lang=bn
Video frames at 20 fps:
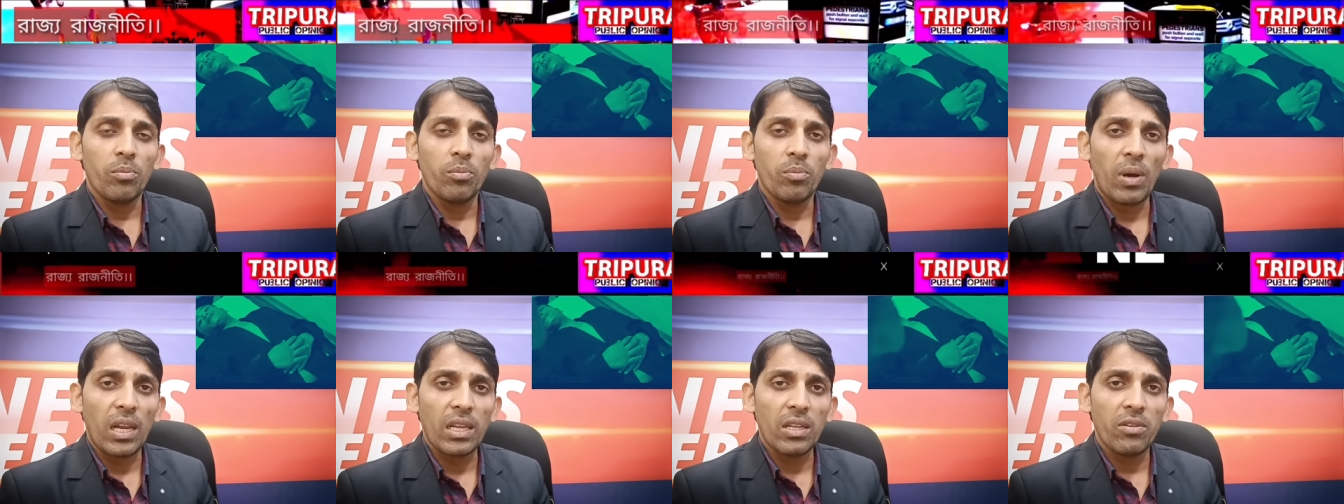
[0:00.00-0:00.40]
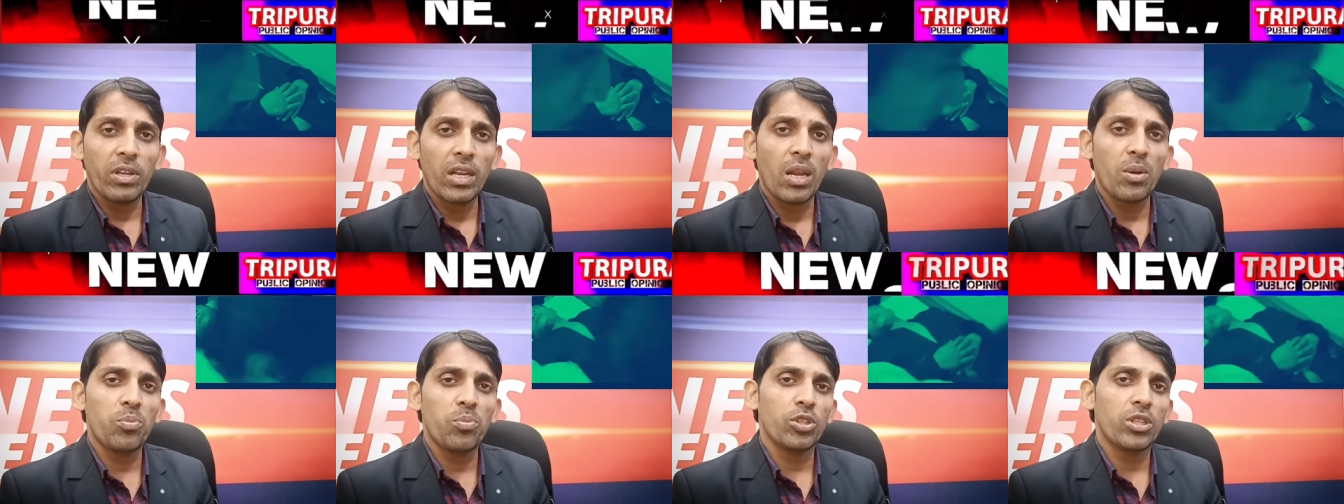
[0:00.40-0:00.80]
বাড়ি
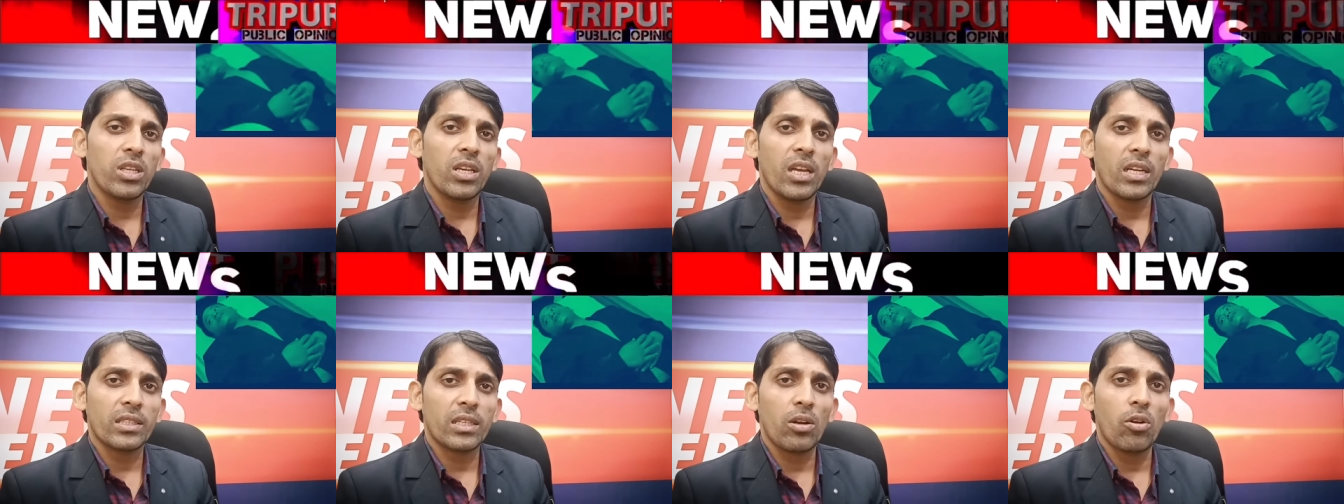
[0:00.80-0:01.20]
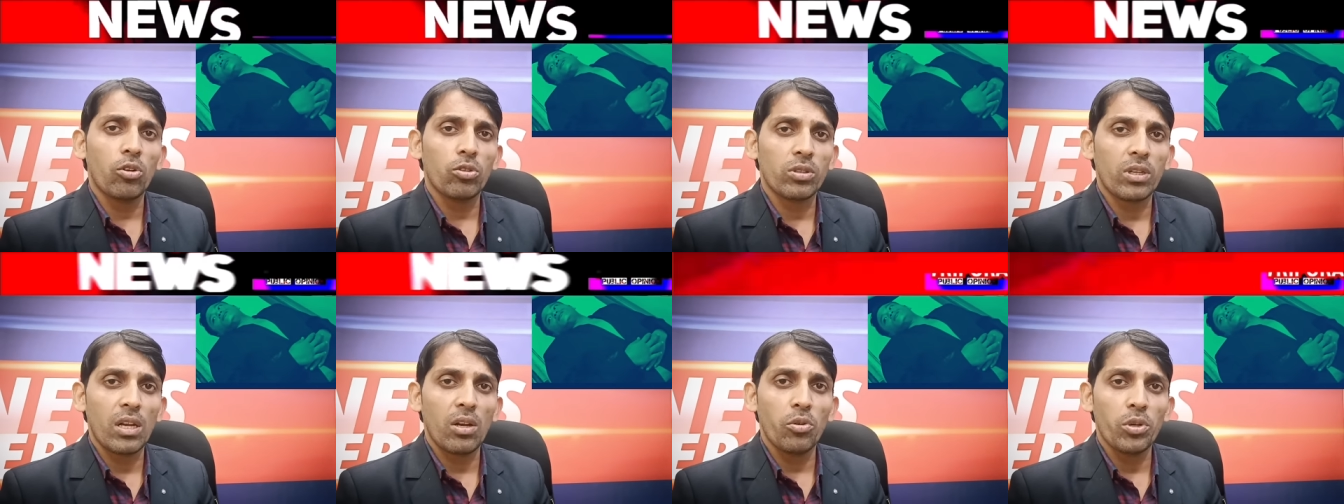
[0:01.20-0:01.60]
ফেরার পথে একটা
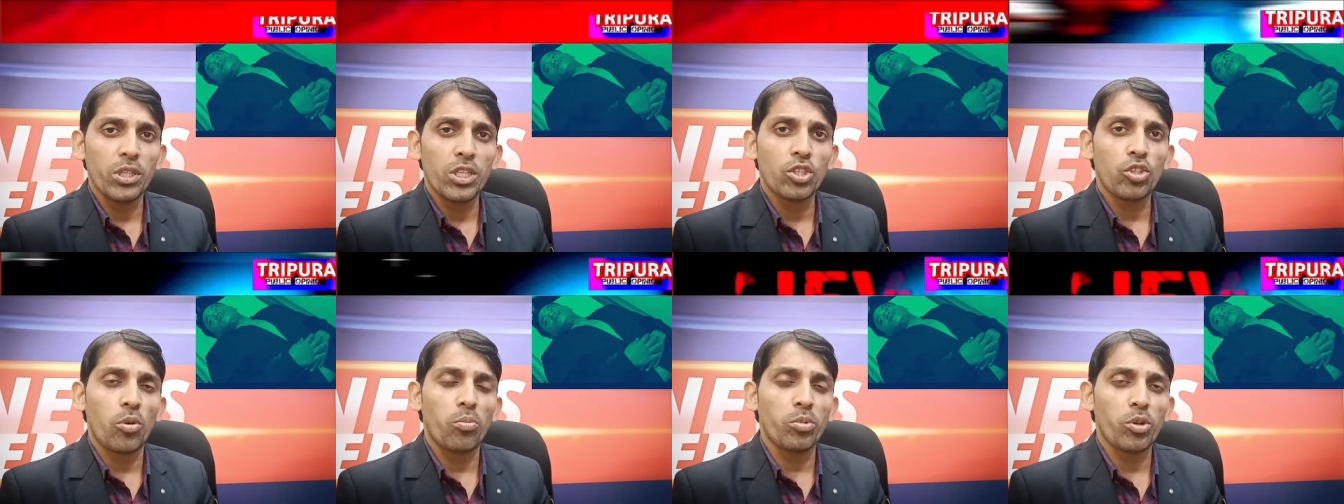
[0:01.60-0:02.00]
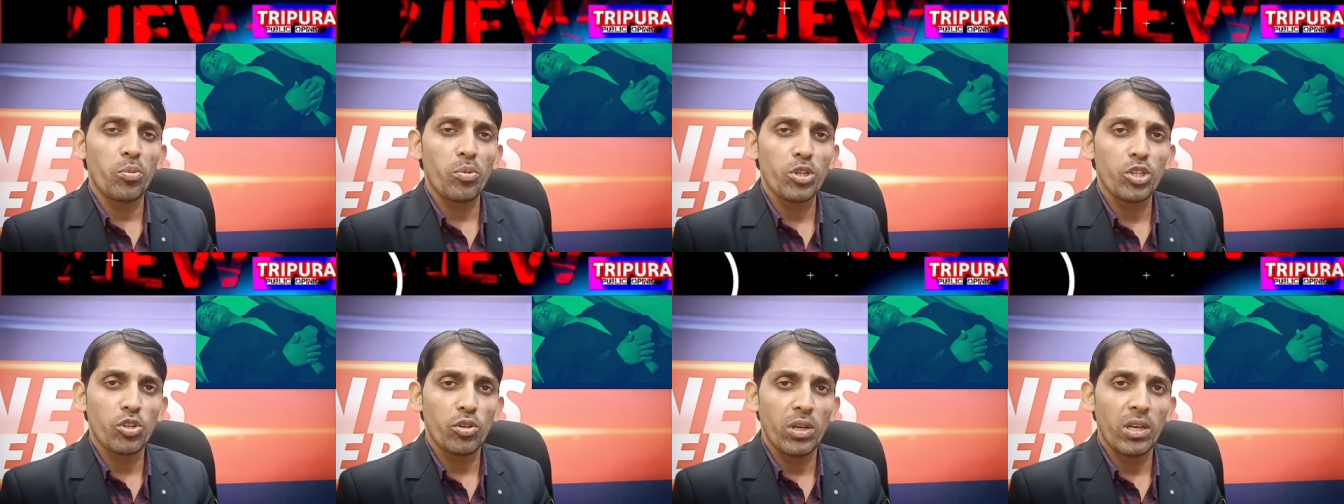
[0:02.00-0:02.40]
ঘটনা ঘটেছে
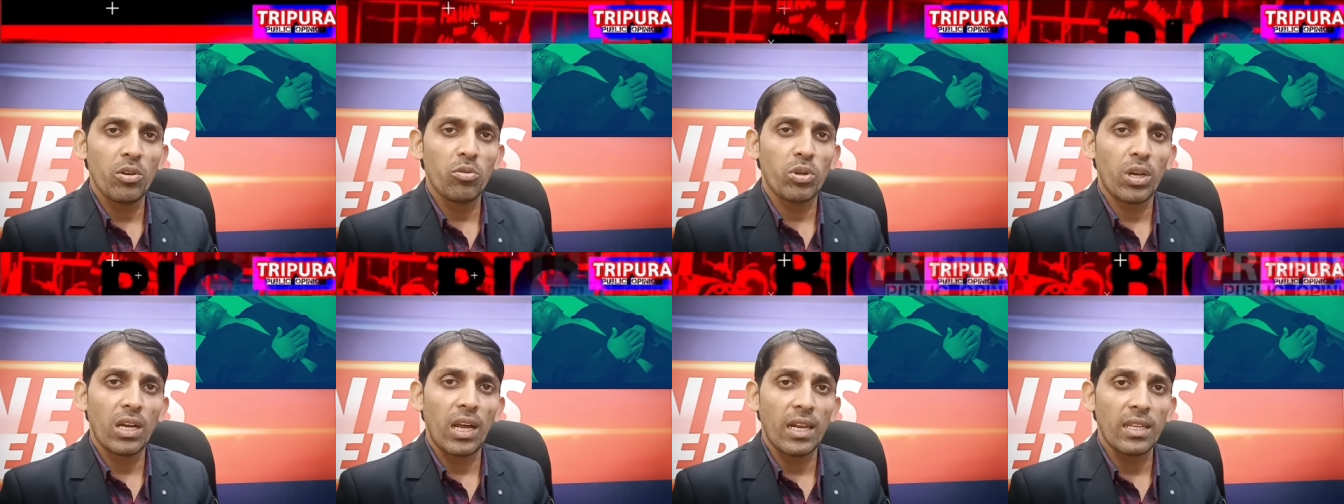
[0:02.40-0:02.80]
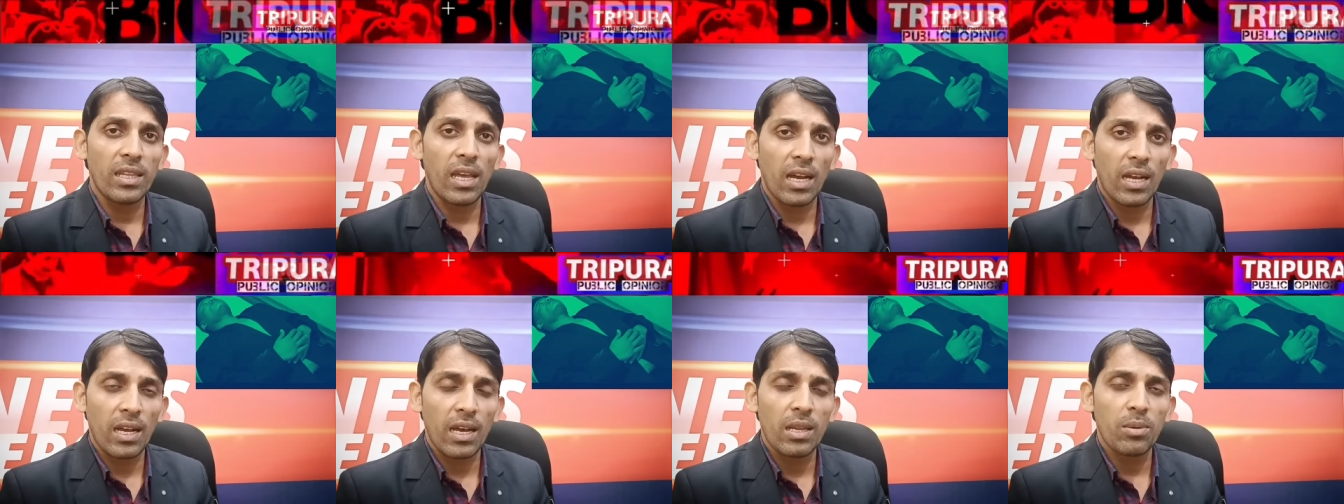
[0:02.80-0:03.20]
টমটমের সঙ্গে ওনার গাড়ি
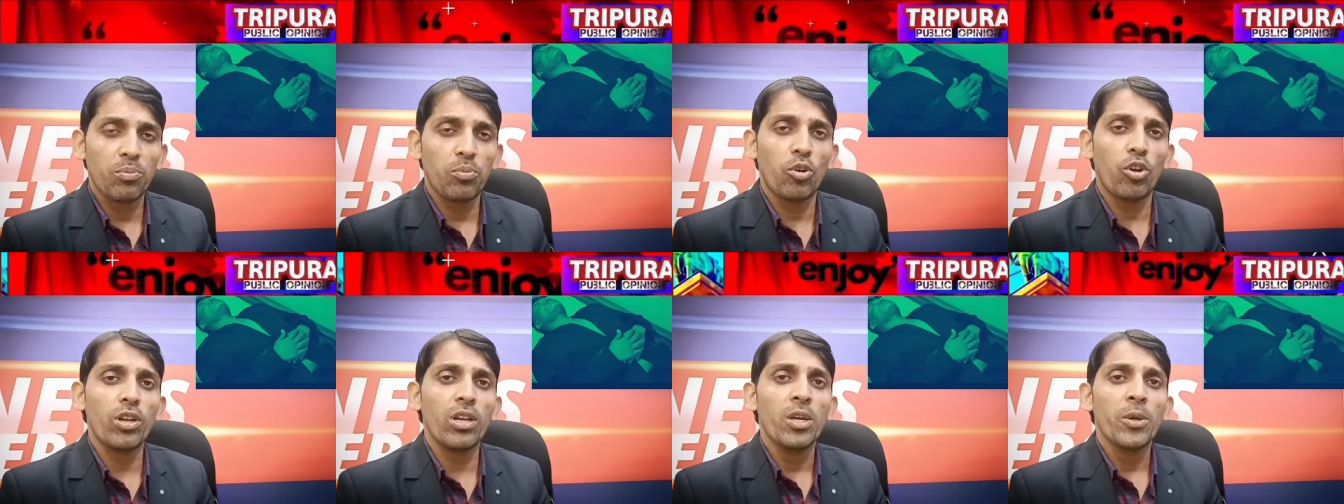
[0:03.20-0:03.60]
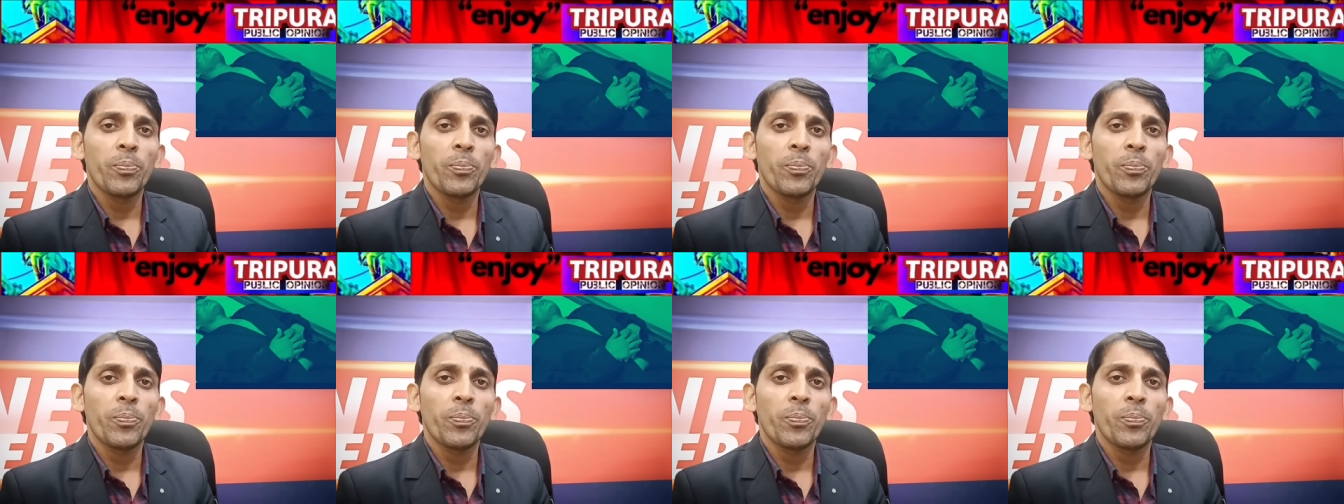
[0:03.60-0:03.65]
দেখার পর